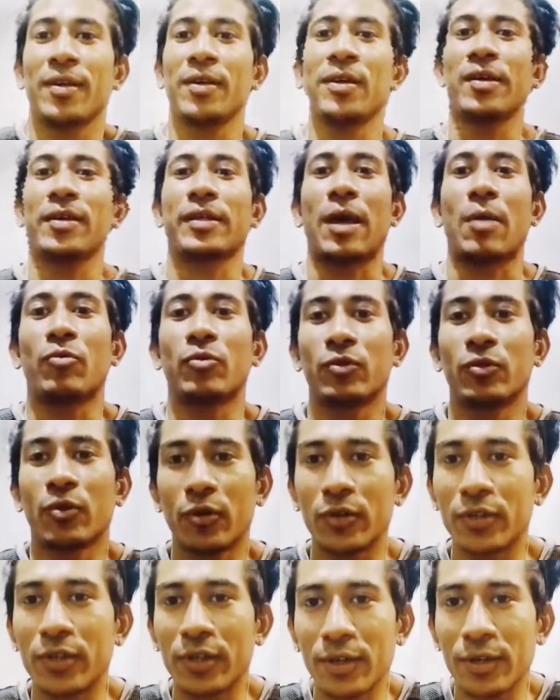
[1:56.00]
কেমন হয়েছে
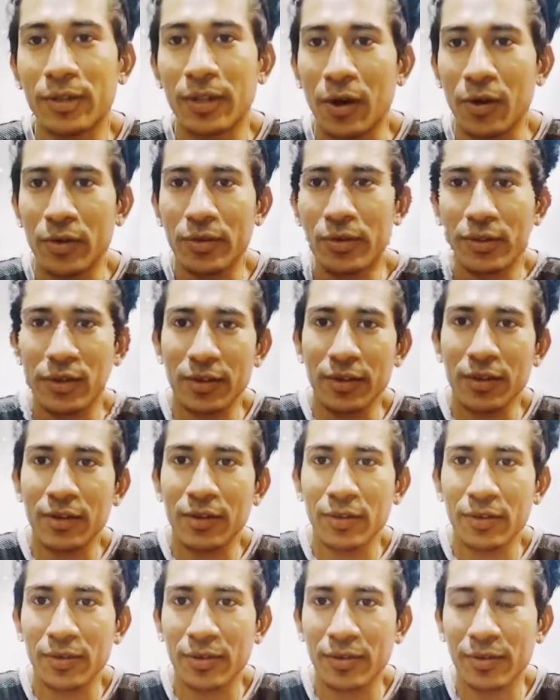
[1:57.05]
না হয়েছে
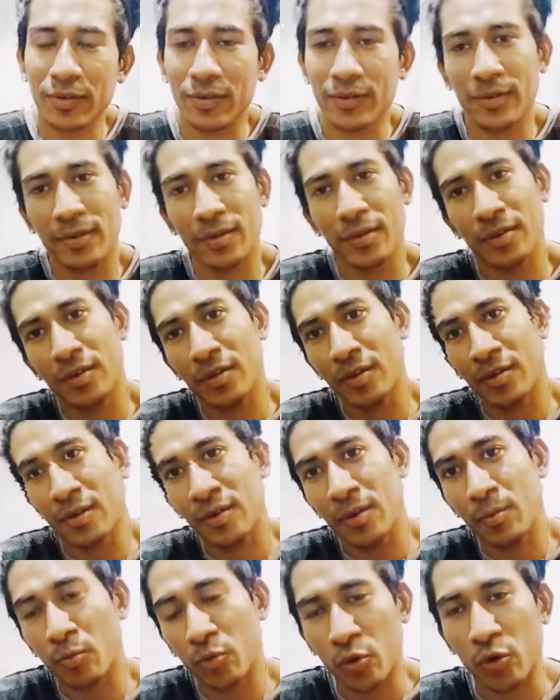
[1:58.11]

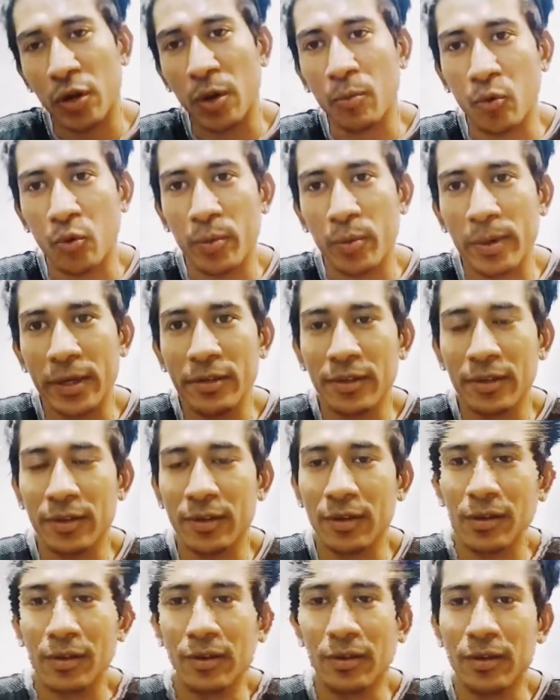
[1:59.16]
পুরোটা পড়বে
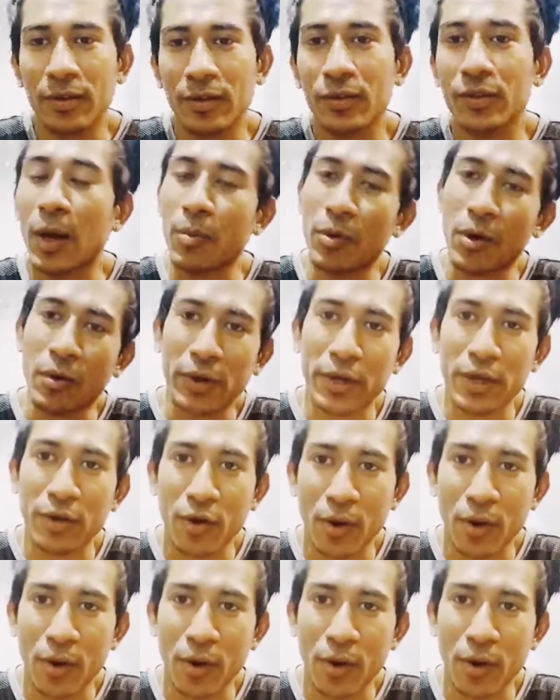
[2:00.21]
তারপর আমাকে